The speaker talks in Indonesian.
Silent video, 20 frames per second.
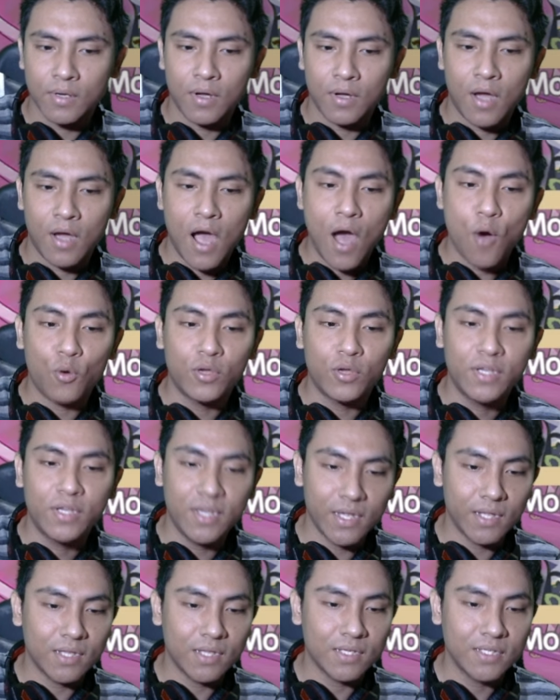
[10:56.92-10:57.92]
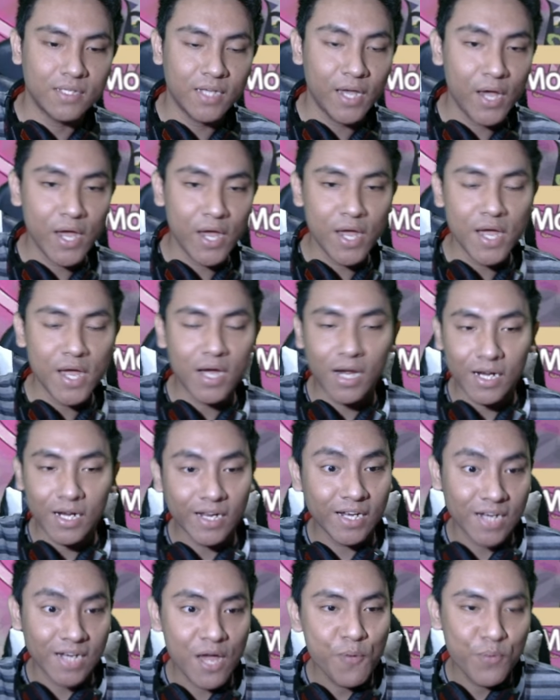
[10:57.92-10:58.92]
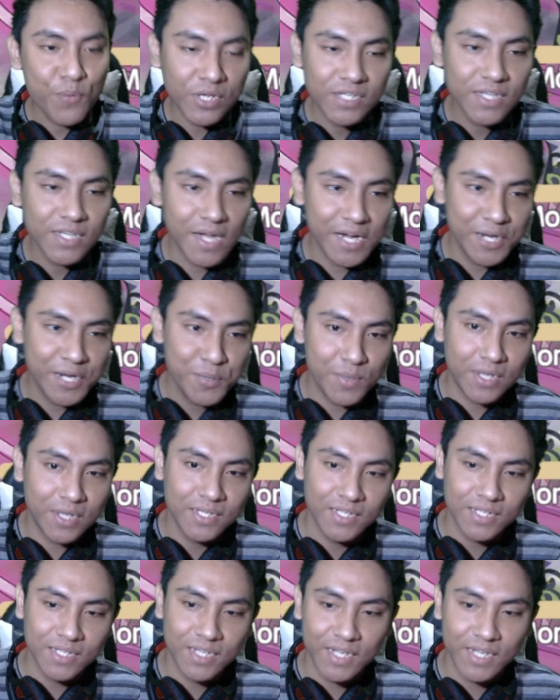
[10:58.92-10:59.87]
Hawkin. Saya keren apa sih animasinya